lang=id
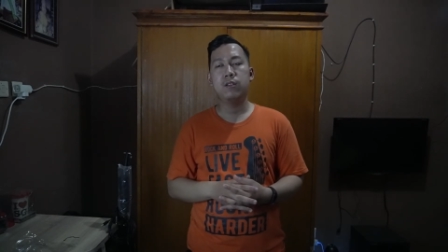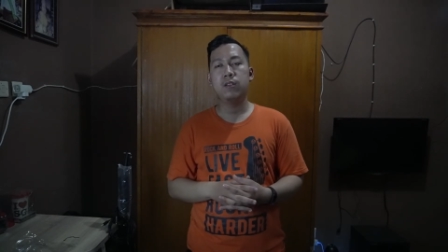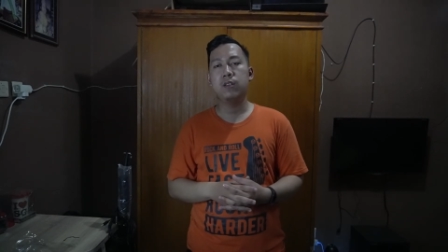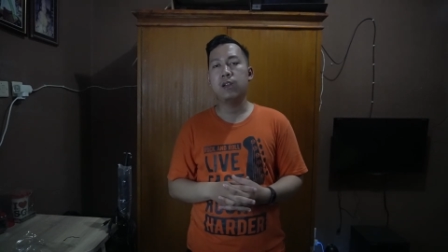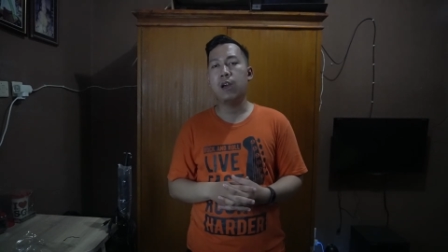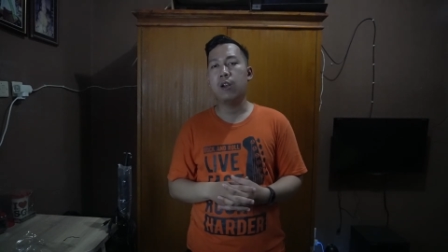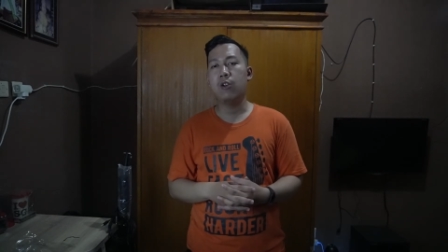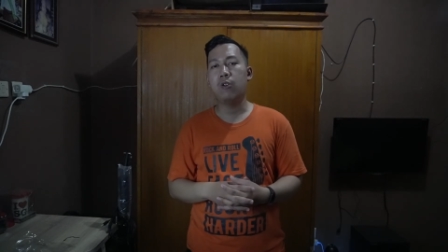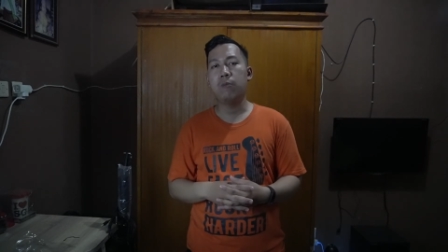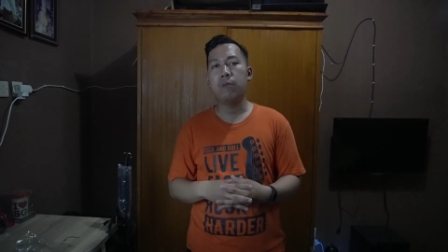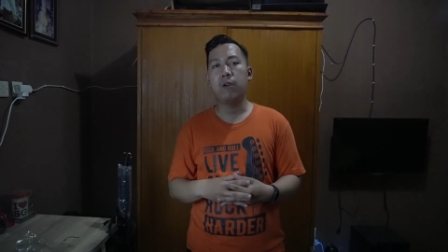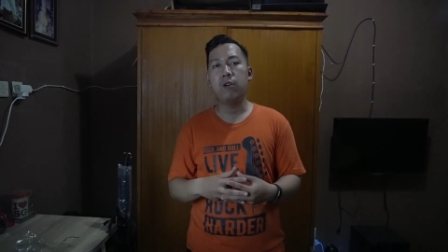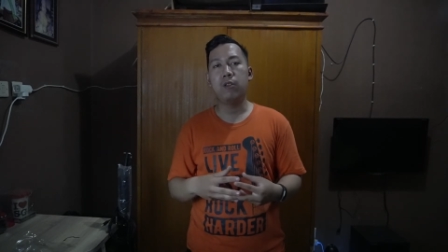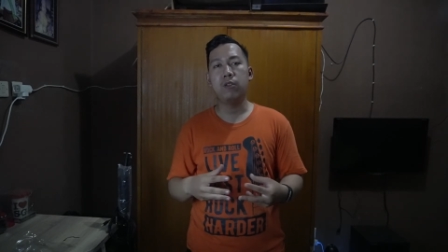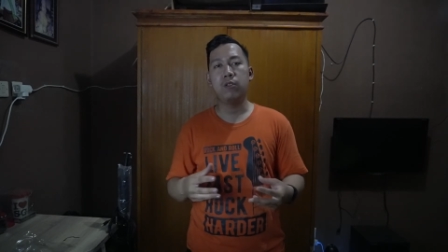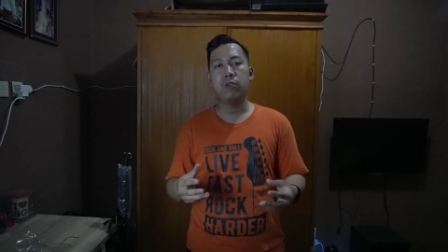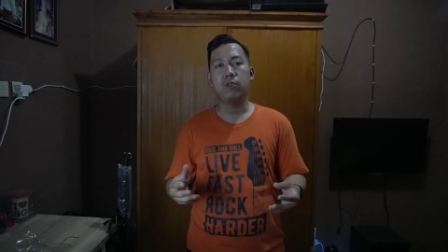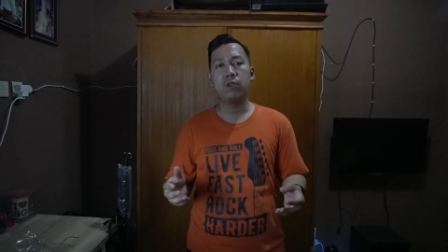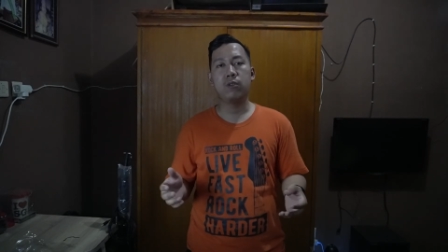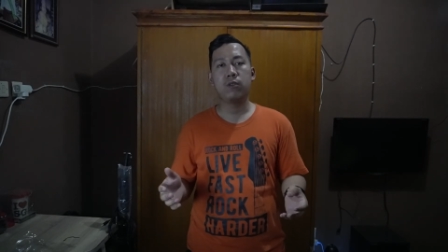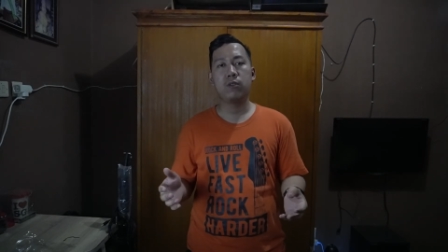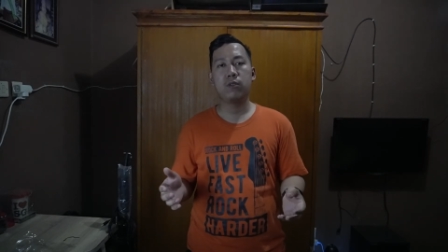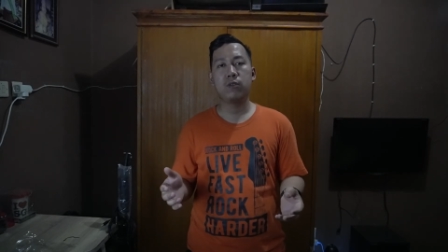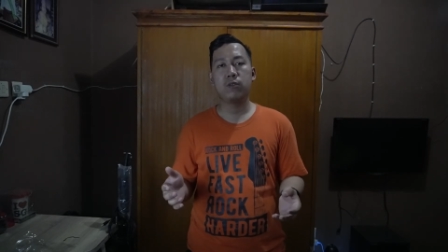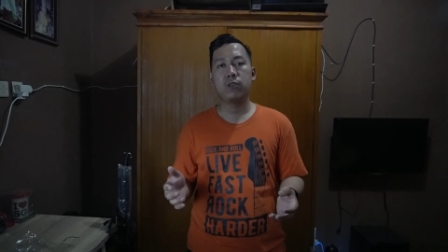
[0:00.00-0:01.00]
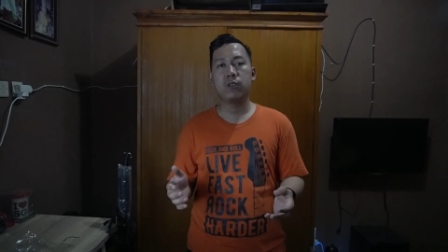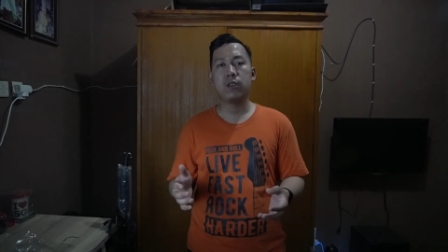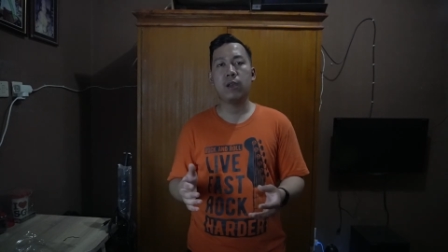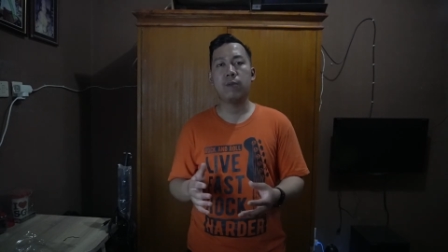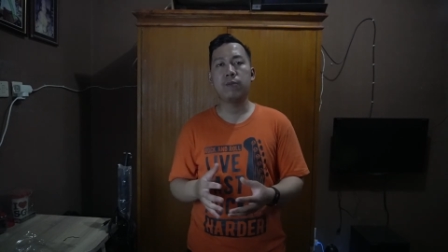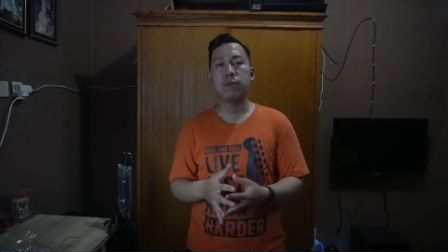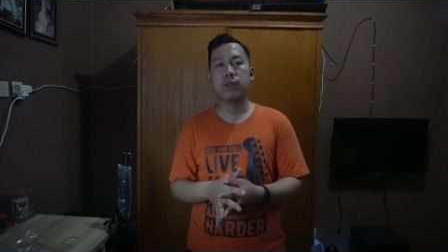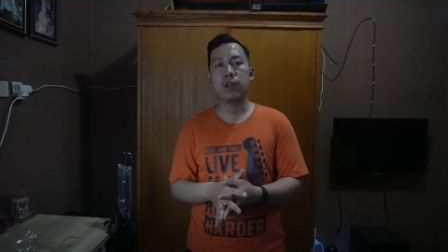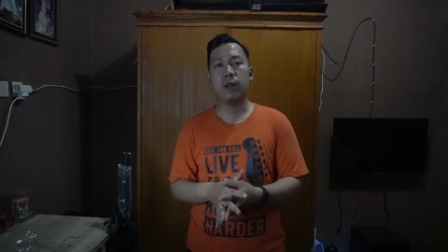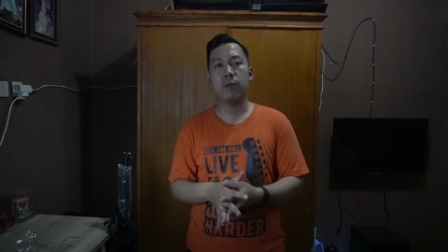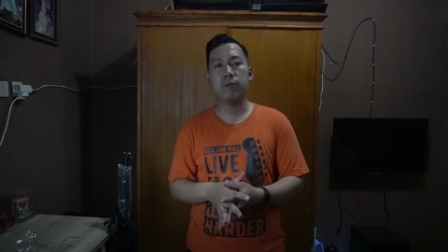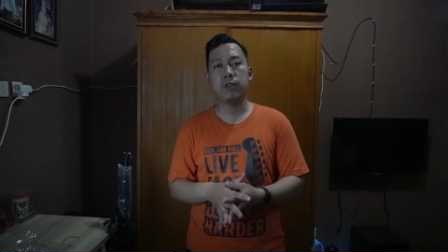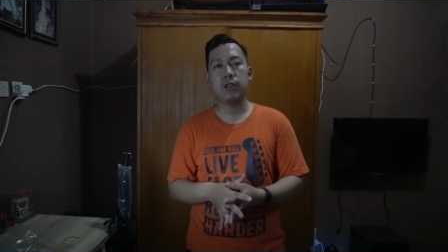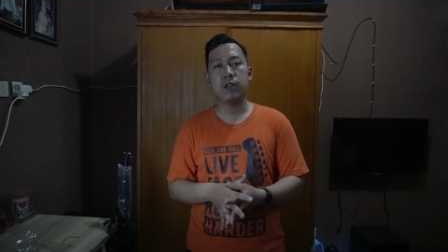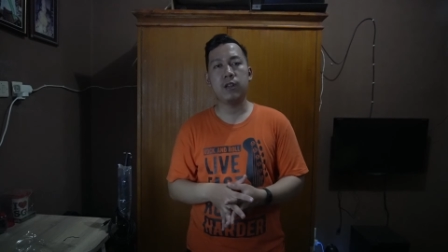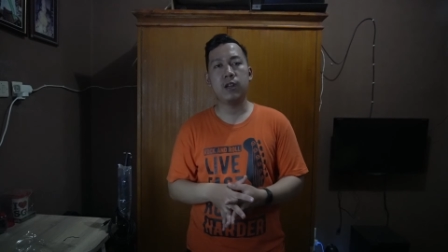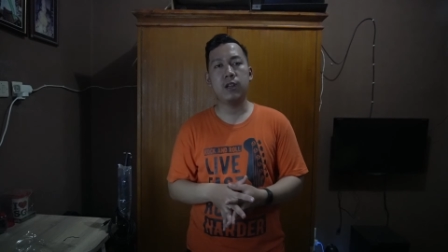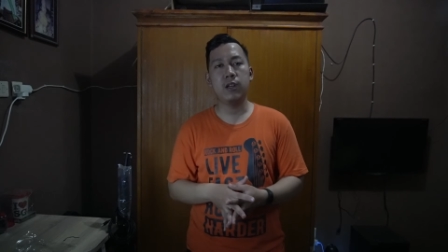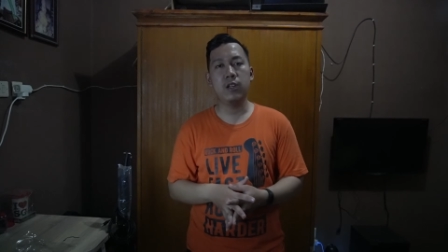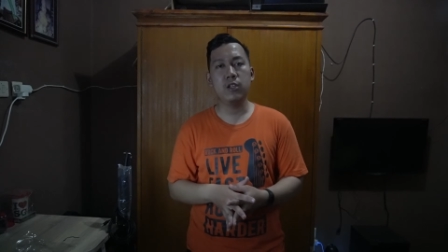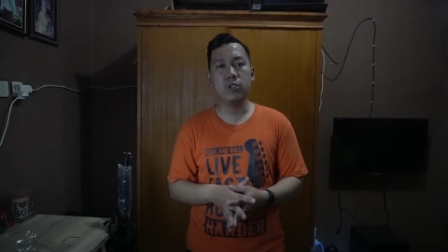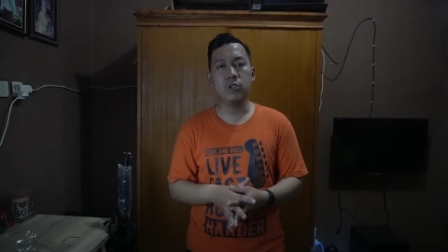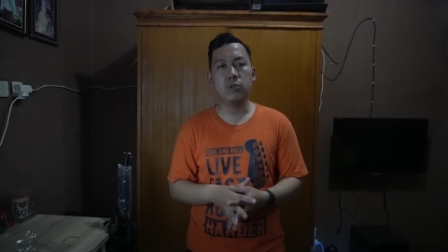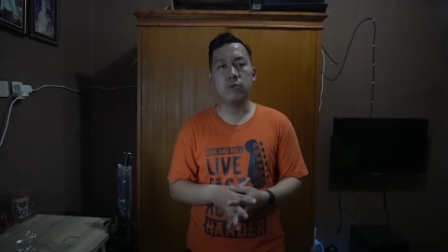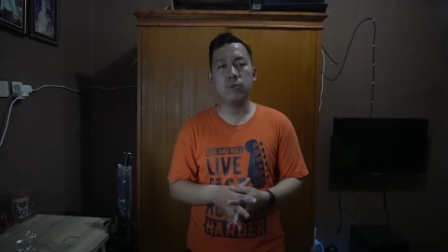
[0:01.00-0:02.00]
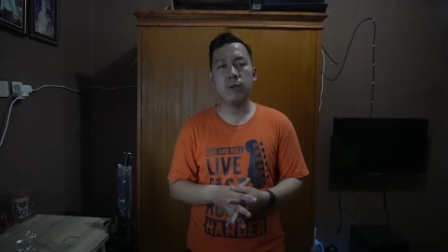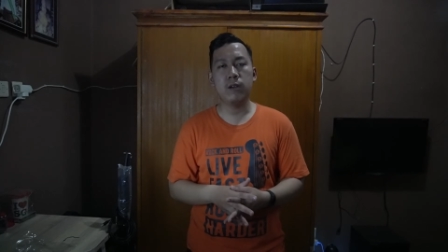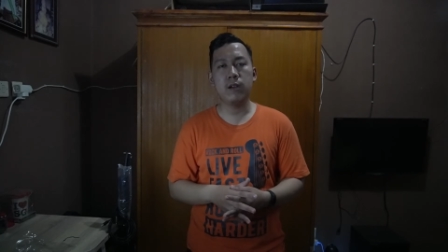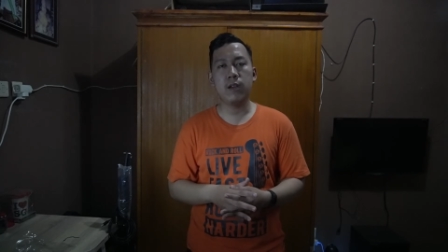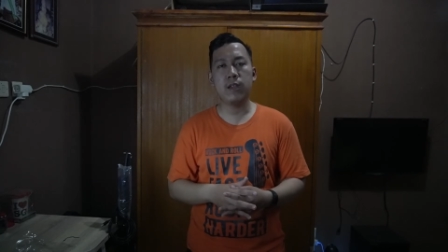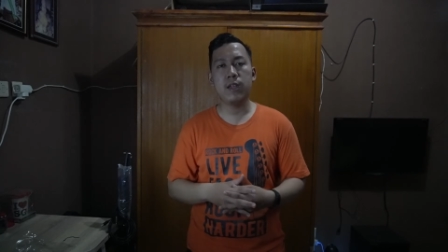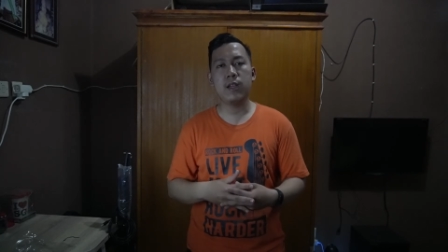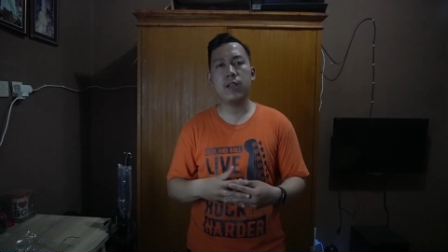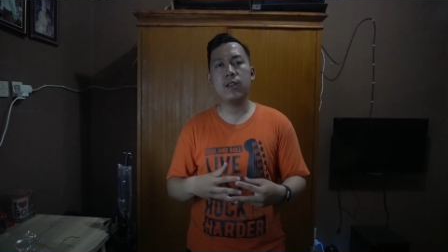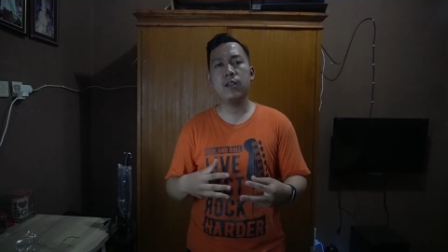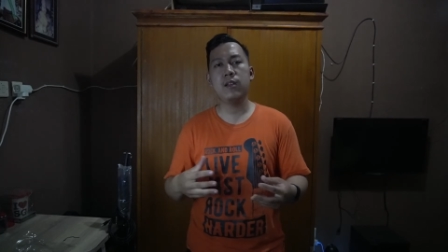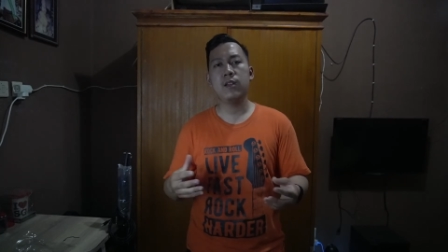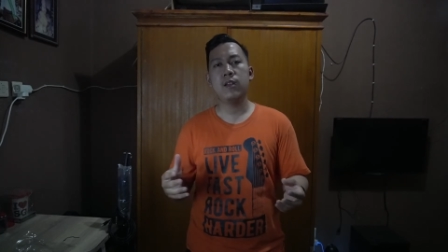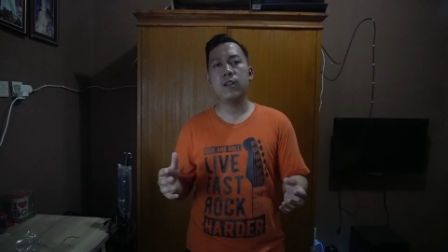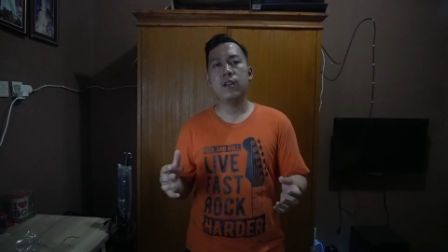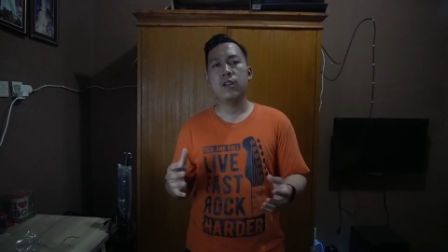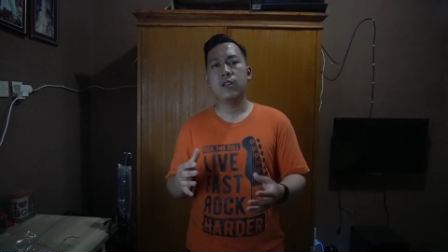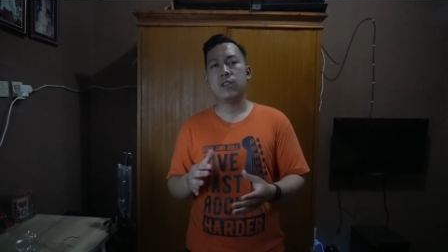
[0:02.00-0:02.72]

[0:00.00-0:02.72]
jangan lupa untuk subscribe channel ini supaya